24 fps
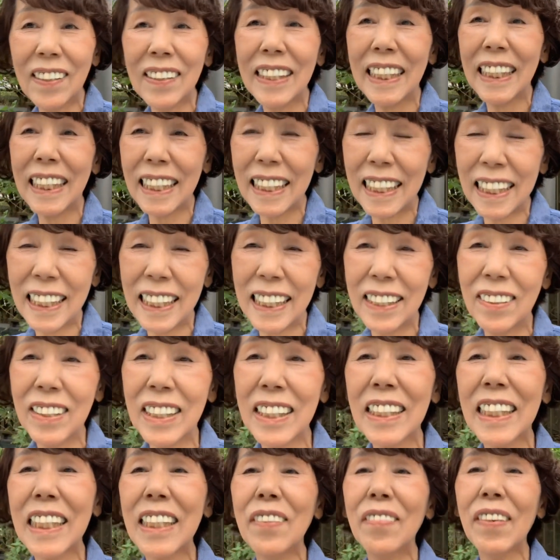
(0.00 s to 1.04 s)
行に
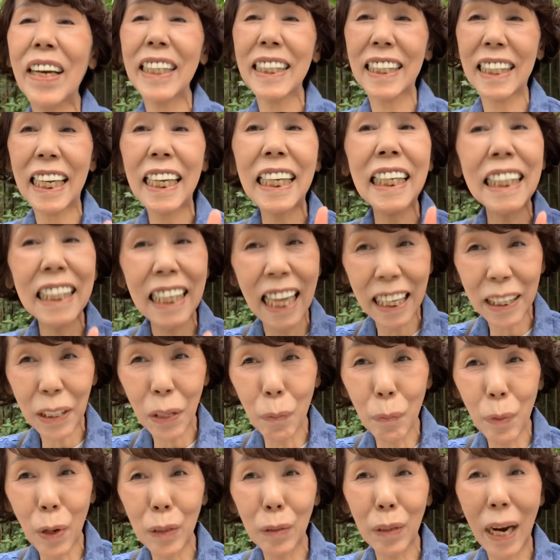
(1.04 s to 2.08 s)
移しまして、いいなと
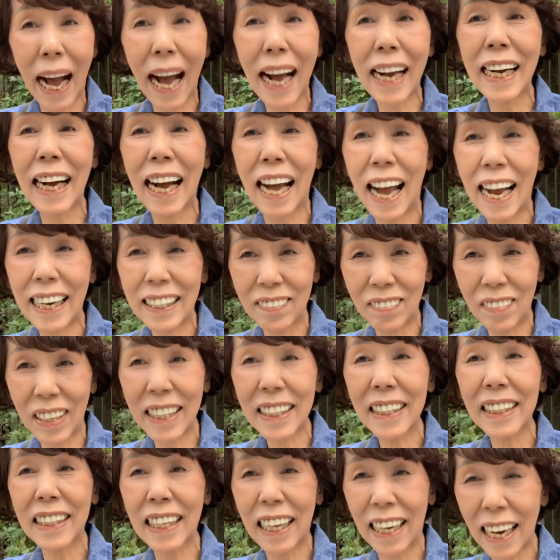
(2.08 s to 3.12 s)
思う案がありま
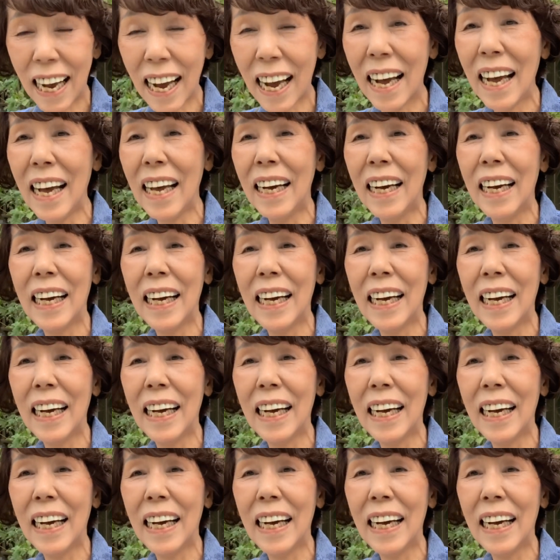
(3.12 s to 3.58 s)
したら